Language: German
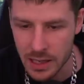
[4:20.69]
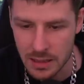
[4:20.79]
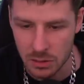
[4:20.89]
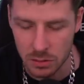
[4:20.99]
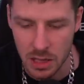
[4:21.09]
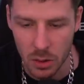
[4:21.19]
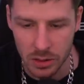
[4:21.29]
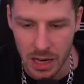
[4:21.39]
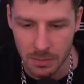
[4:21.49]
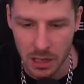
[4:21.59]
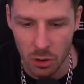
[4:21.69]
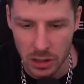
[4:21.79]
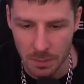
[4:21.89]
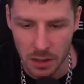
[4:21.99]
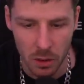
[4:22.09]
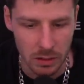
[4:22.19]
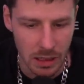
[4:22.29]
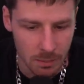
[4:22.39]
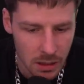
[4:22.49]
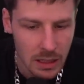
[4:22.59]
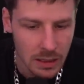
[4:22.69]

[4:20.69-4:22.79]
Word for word: Nice. Also Town Name, Town Name, Town Name.